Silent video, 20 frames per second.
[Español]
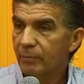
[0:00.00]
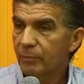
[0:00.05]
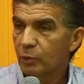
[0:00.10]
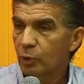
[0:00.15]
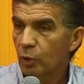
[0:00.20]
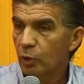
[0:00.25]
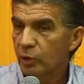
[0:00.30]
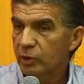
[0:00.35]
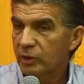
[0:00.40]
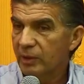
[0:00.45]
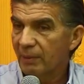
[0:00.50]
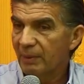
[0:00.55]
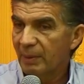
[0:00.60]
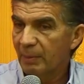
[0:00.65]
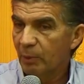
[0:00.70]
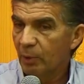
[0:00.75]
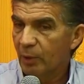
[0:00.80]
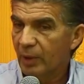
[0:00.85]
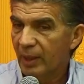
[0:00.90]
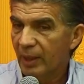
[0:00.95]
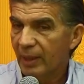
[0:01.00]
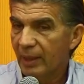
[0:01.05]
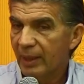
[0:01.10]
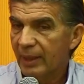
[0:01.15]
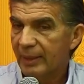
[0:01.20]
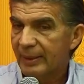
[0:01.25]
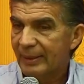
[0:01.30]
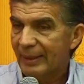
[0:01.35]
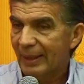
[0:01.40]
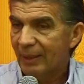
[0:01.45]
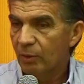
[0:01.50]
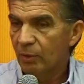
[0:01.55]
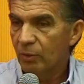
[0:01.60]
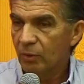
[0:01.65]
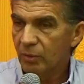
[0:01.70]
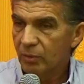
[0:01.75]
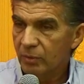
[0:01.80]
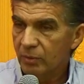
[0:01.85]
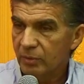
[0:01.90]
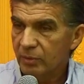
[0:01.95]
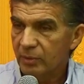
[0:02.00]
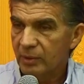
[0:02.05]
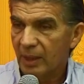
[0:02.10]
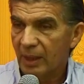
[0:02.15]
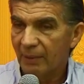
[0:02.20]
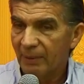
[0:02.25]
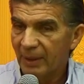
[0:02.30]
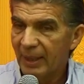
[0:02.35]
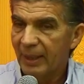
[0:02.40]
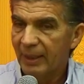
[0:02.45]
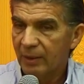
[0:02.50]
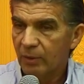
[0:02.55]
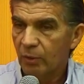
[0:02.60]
todos sabemos que el Estado trabaja